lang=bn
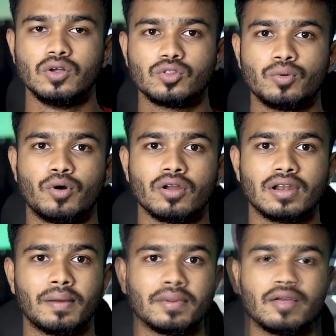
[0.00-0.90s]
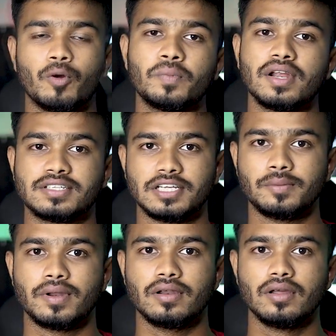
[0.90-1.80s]
তো মনে করেন আপনি কম্পিউটার
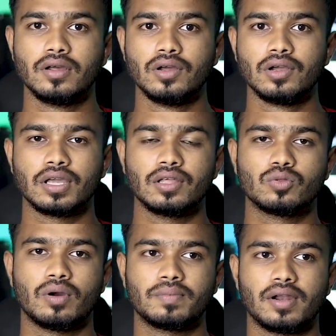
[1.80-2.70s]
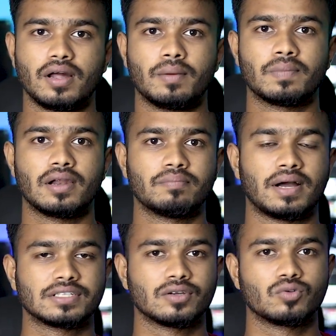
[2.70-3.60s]
শিখবেন কিন্তু আপনার আপনার
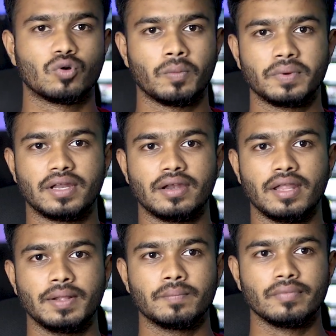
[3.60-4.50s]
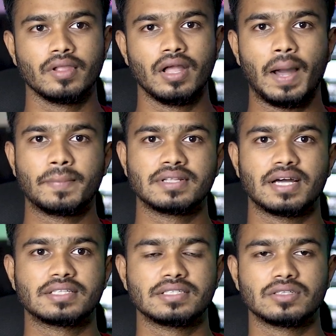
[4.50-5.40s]
বাসায় কোনো কম্পিউটার নেই আপনি
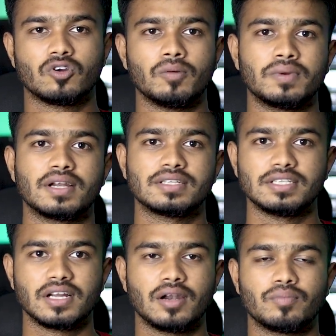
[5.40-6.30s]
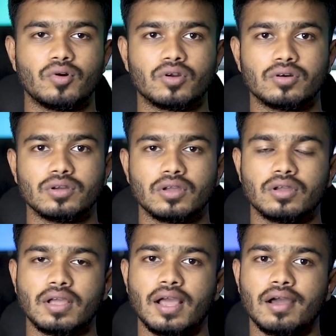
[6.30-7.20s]
চাচ্ছেন যে কম্পিউটার শেখার পর ওই
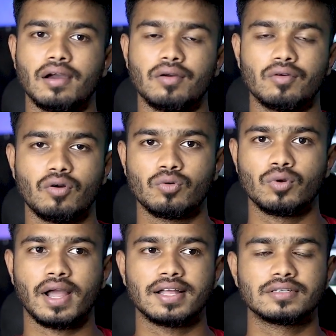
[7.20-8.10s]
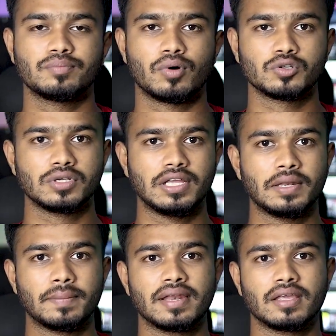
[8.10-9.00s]
কোন কাজ পরে
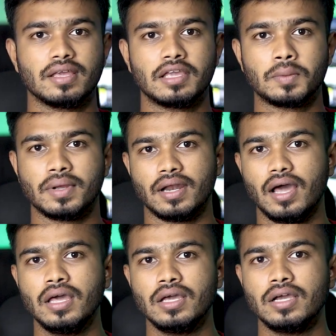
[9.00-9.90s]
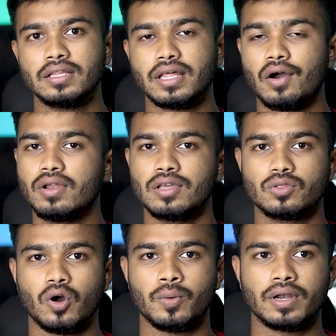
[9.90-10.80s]
কিনবেন কি কিনবেন না তাহলে
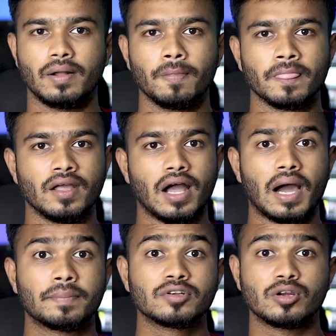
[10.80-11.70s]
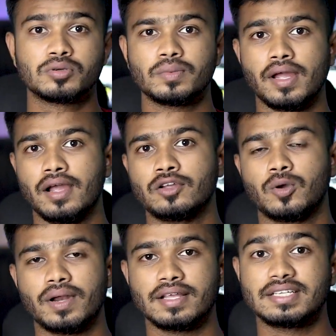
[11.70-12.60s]
কিন্তু হবে না আপনি সবসময়
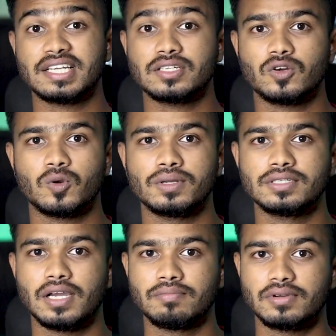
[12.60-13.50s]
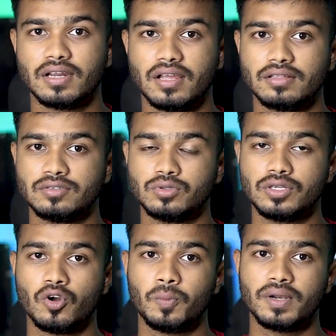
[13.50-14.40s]
সবার আগে চেষ্টা করবেন যে আপনি যদি
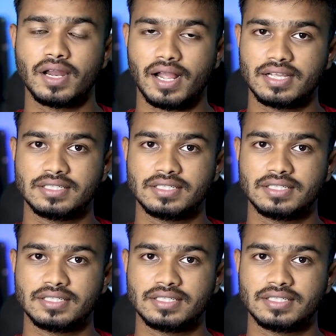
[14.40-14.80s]
কম্পিউটার কাজ